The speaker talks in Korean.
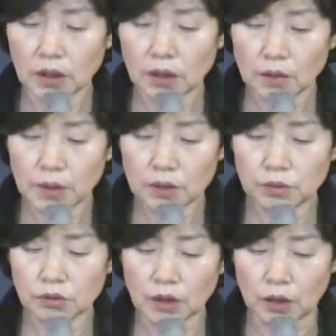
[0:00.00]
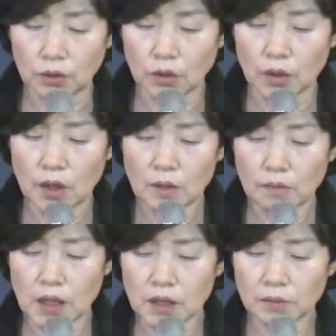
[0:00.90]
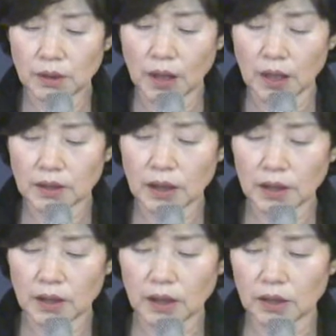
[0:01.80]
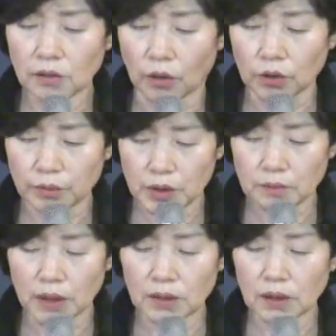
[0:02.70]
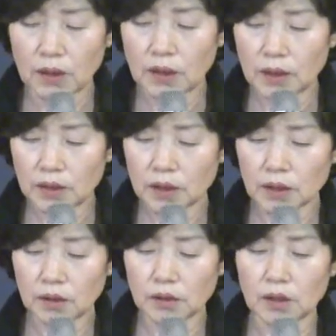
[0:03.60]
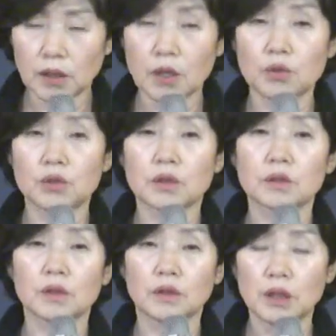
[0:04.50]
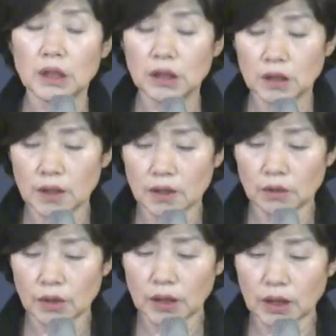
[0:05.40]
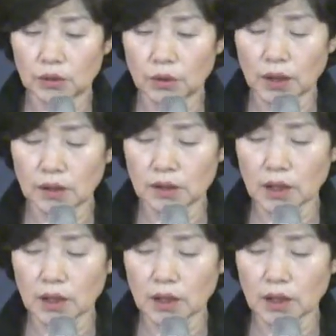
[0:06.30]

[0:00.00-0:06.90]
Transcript: 그럼에도 불구하고 말씀을 다 살아내기는 어렵지만 에스겔은 그들을 깨우쳐서 의의 길로 행하도록 하는